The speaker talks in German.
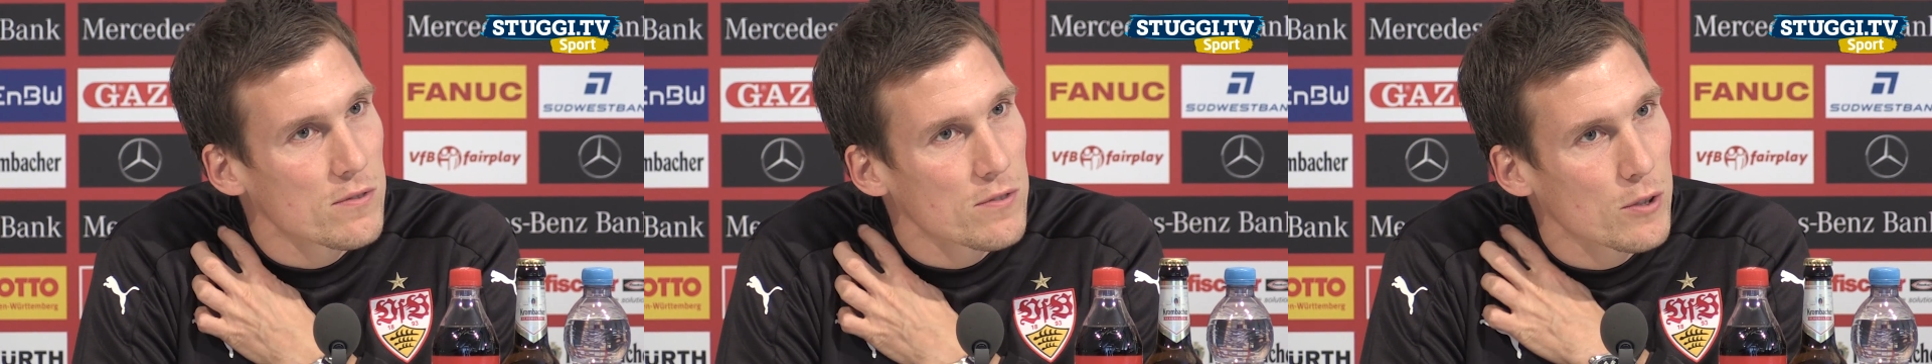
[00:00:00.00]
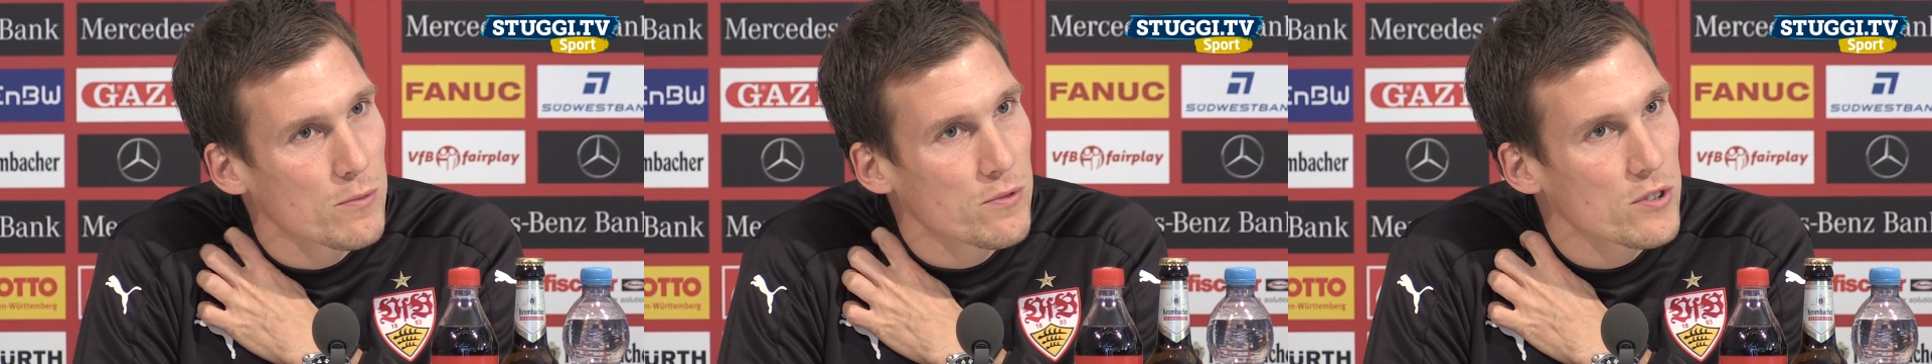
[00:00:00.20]

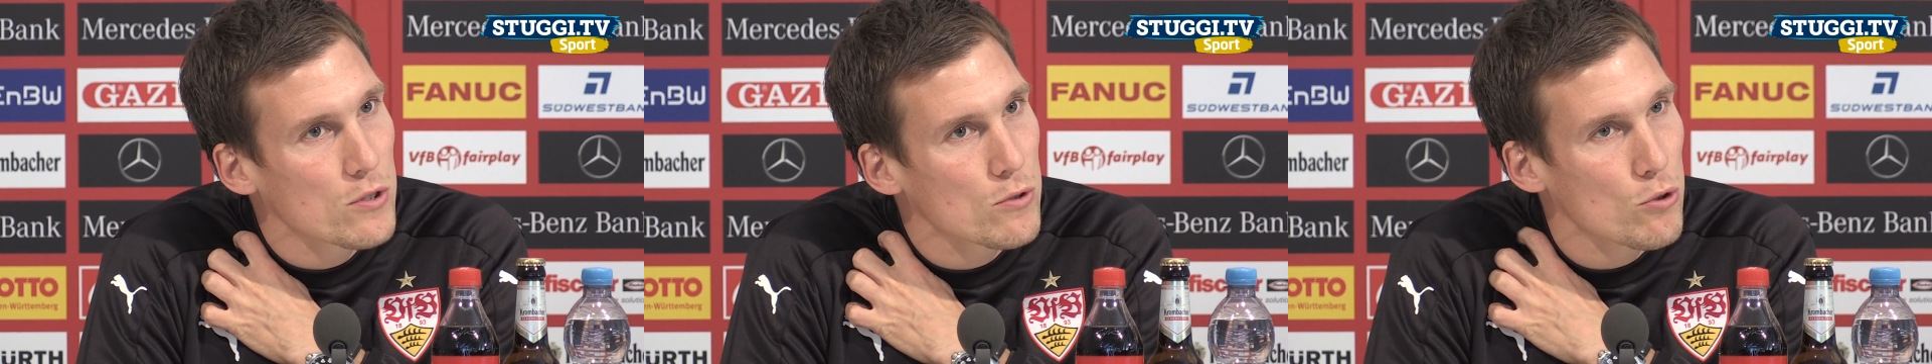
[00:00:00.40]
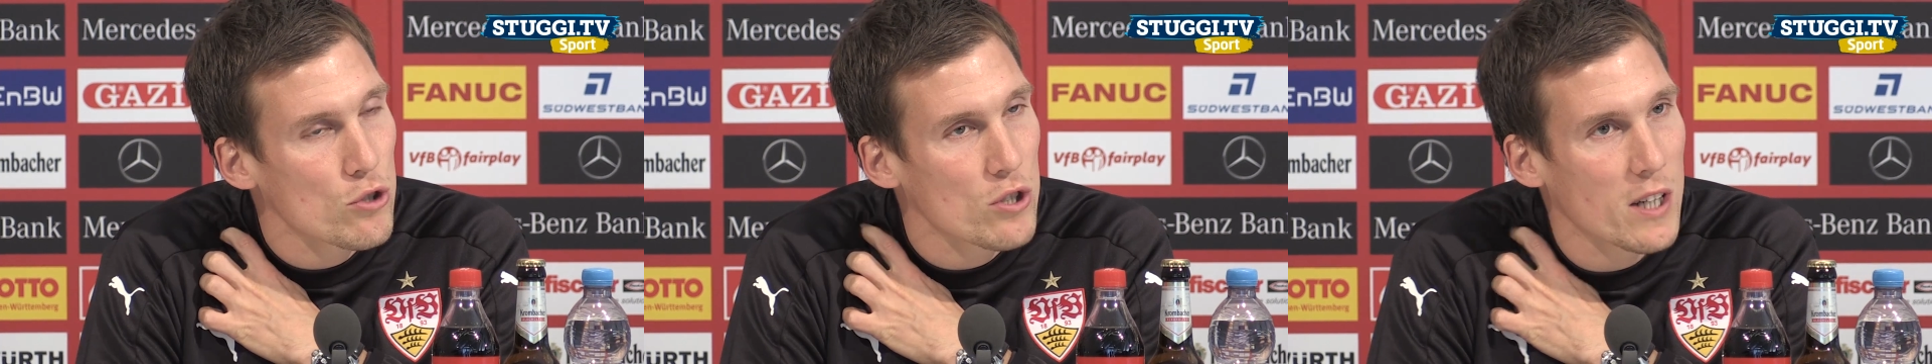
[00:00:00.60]
vernünftig
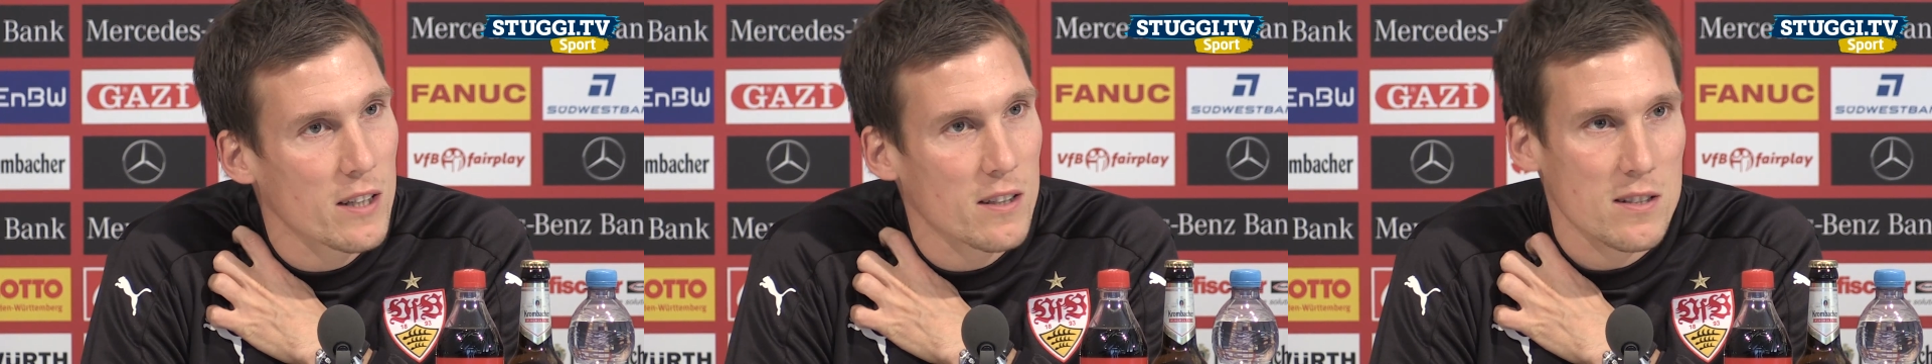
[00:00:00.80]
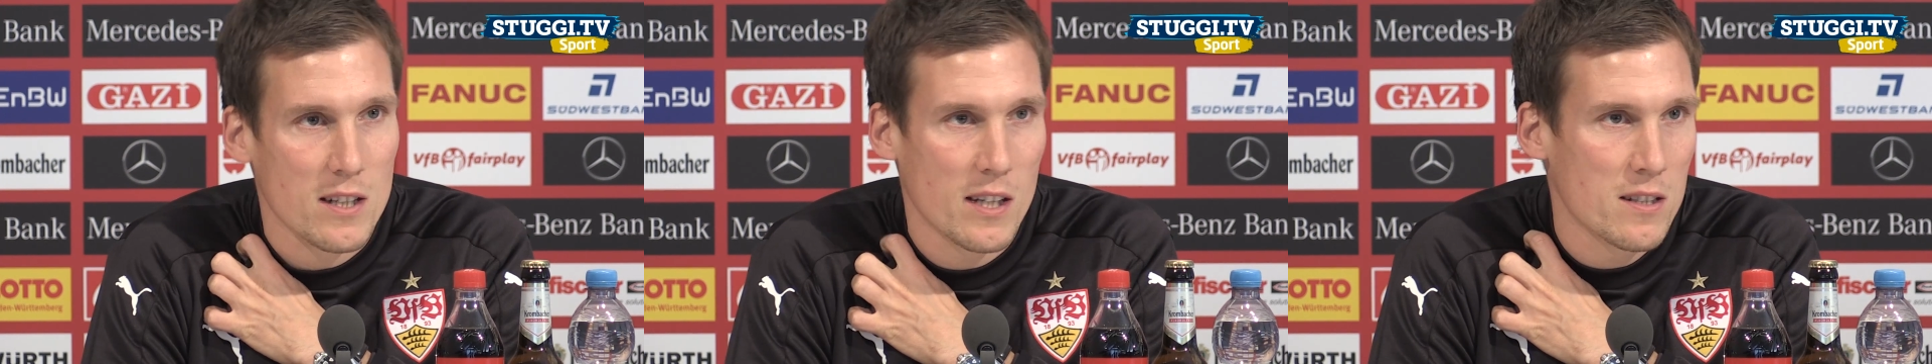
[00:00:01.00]
zu
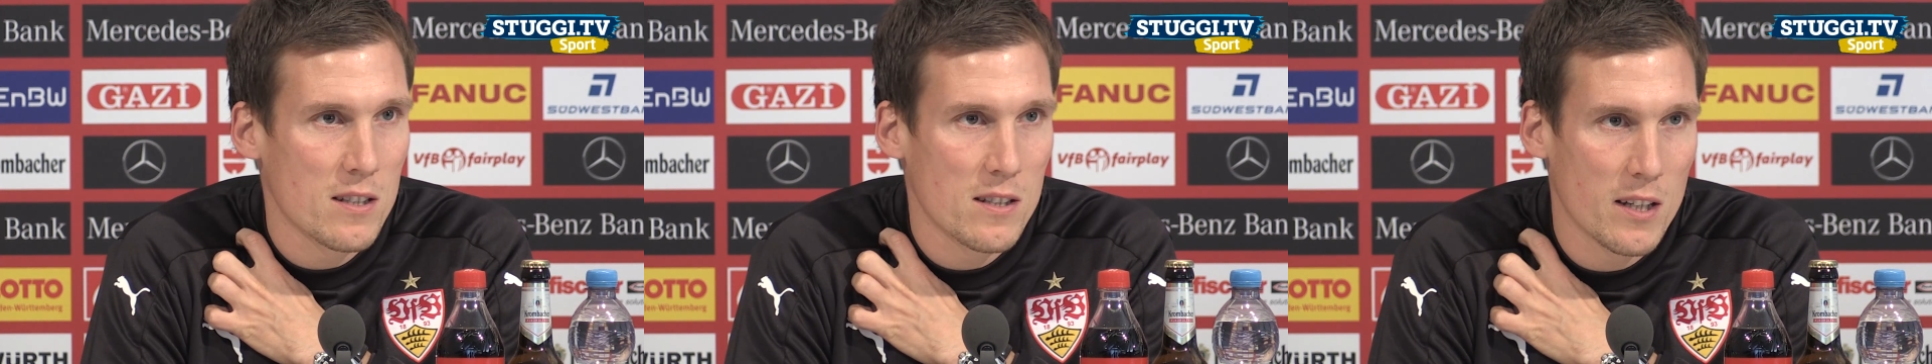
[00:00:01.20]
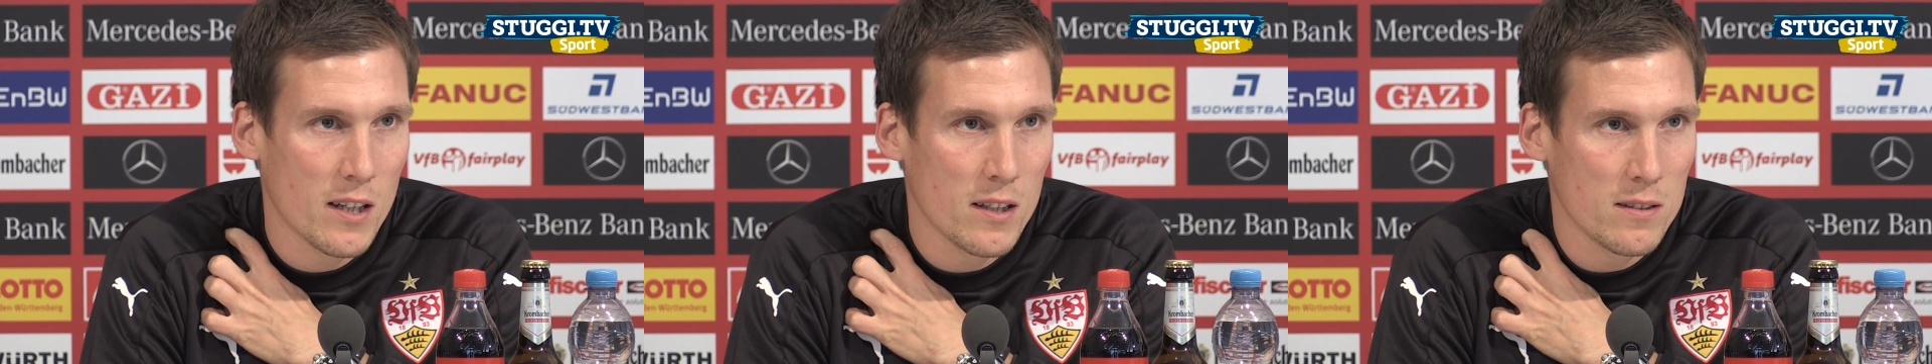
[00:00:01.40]
stehen, das
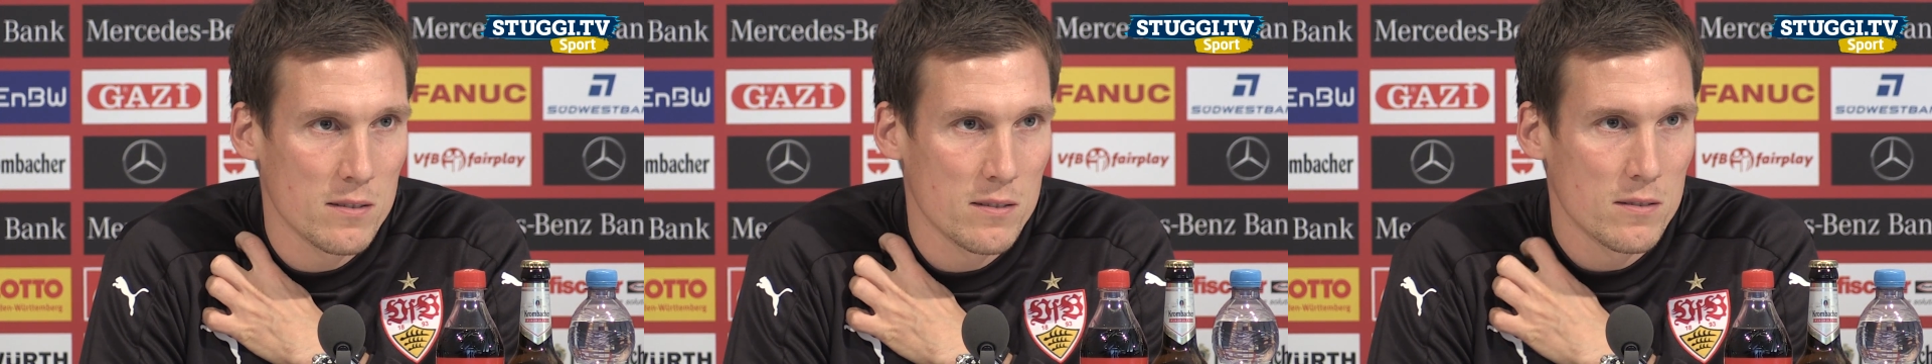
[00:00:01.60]
ganze Ding,